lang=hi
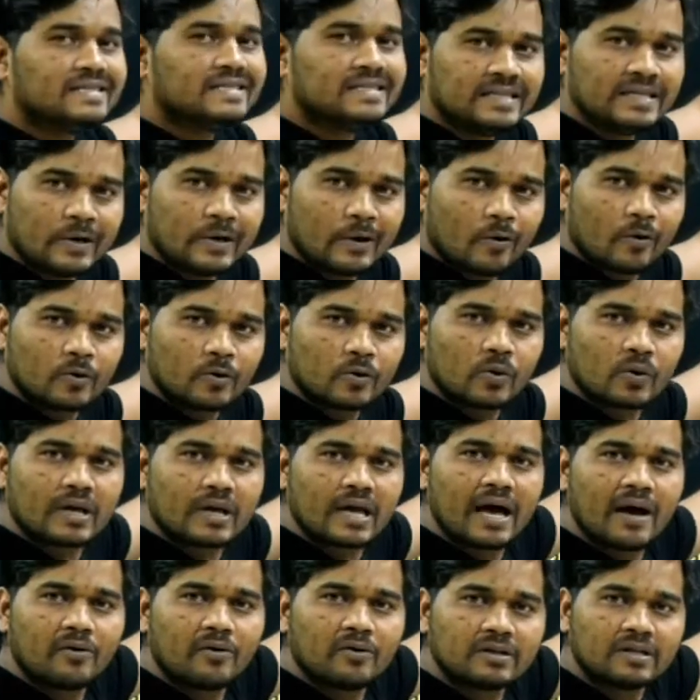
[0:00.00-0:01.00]
जीरो हो तो
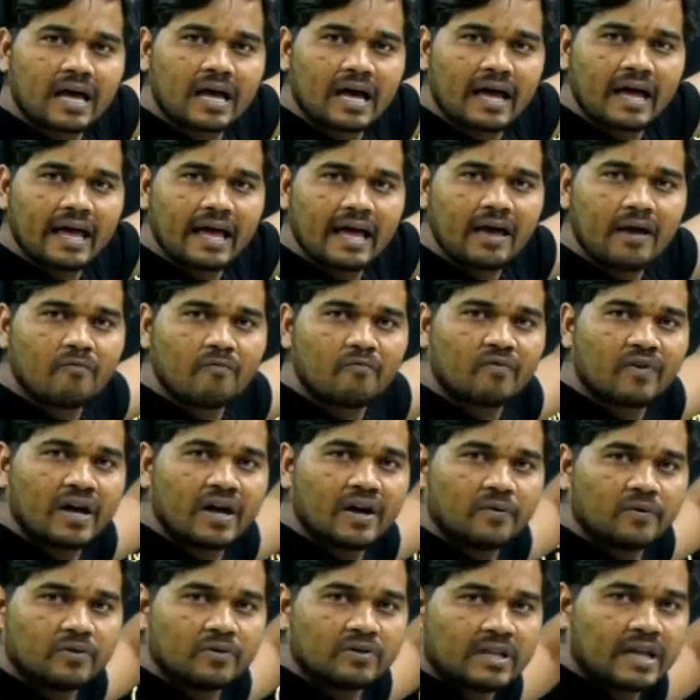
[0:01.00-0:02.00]
क्या होता है
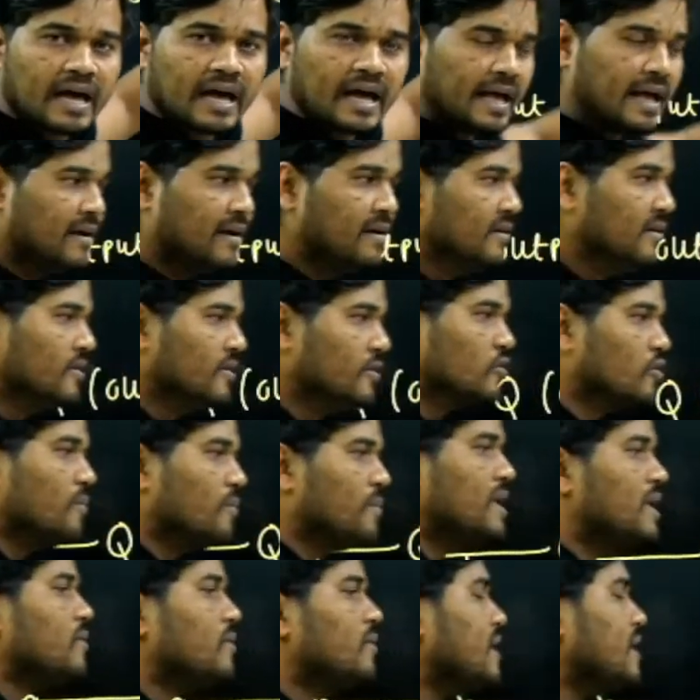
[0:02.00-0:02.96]
वन होता है तो मेरे को